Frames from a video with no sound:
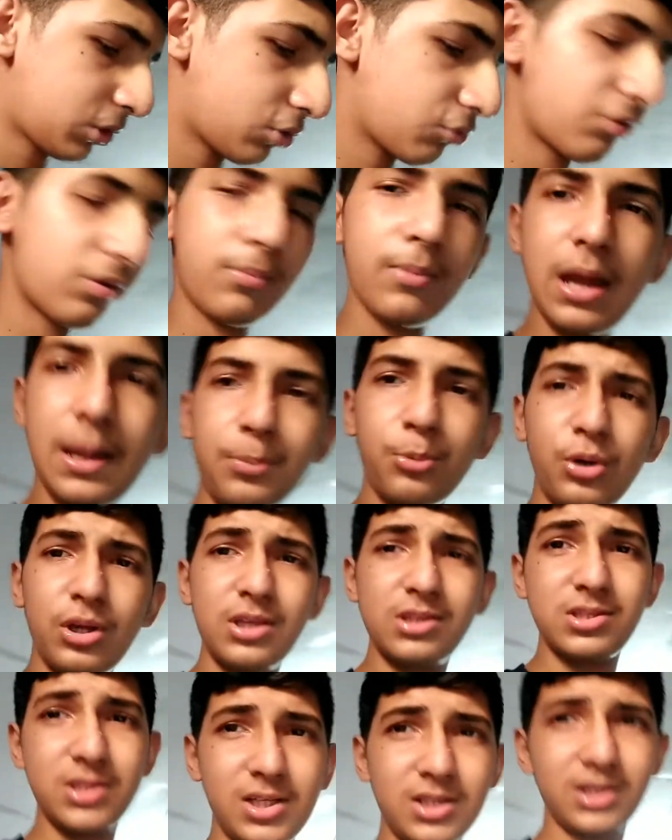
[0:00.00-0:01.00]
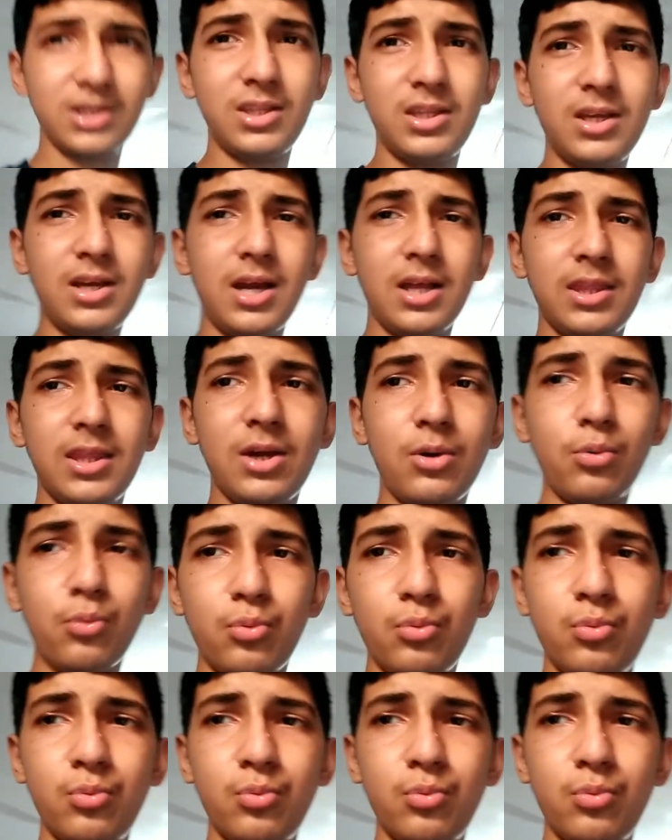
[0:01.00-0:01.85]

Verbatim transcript: तो फिर मैं आपको ये चक्री दिखाता हूँ